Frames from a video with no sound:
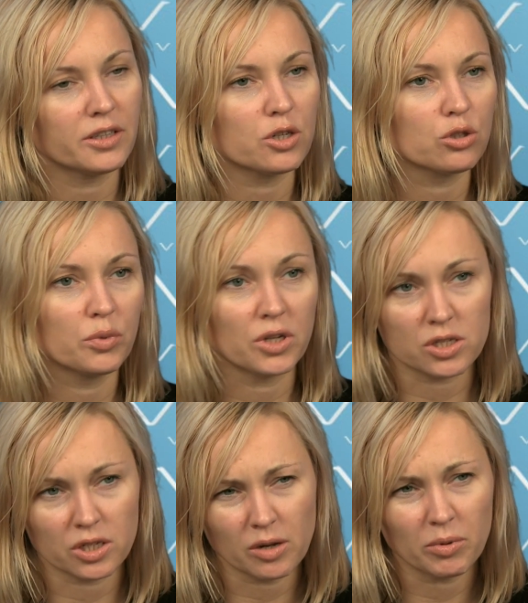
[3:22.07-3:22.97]
хотят, чтобы
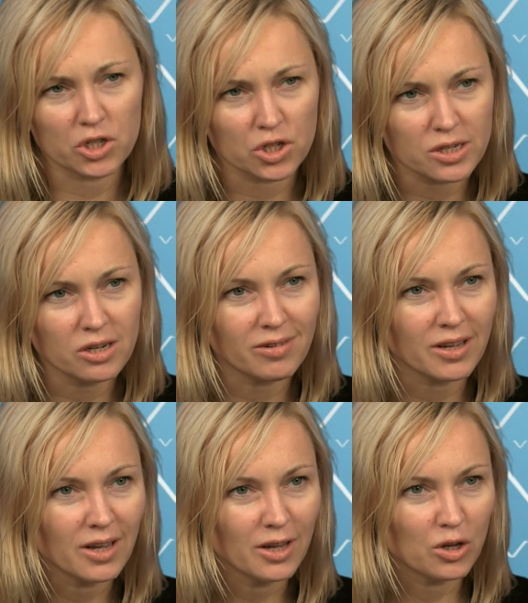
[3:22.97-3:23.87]
наша страна была
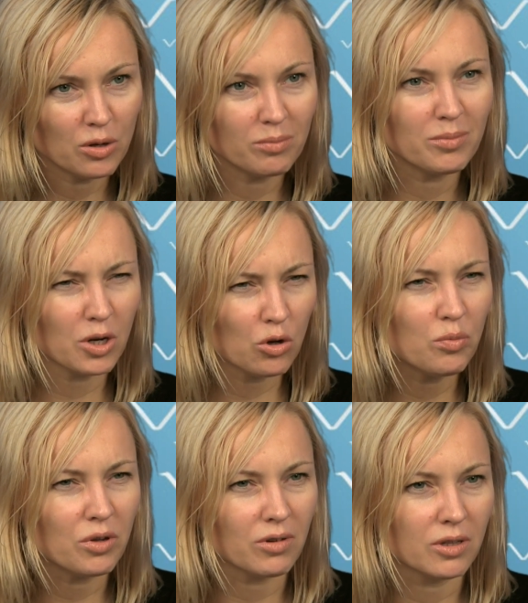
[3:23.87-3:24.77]
счастливой и
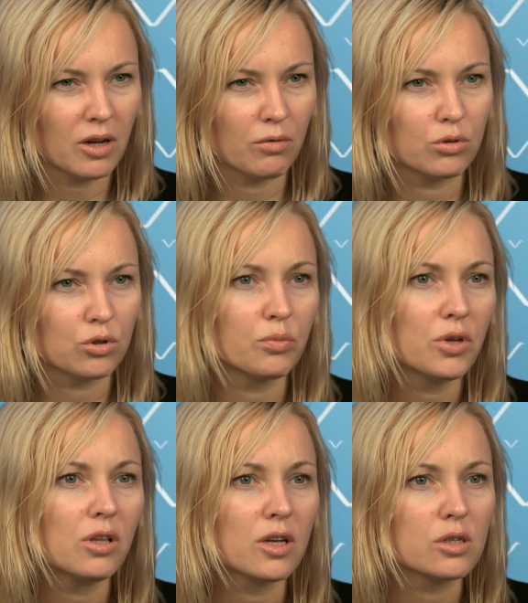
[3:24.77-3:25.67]
миролюбивой, да, вот, чтобы
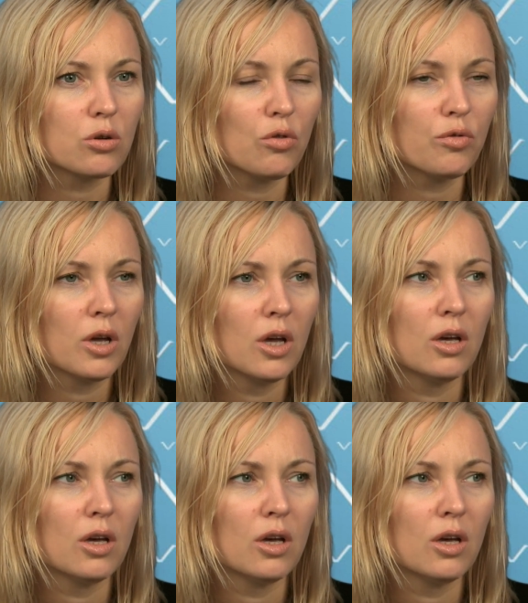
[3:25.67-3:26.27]
не лилась кровь,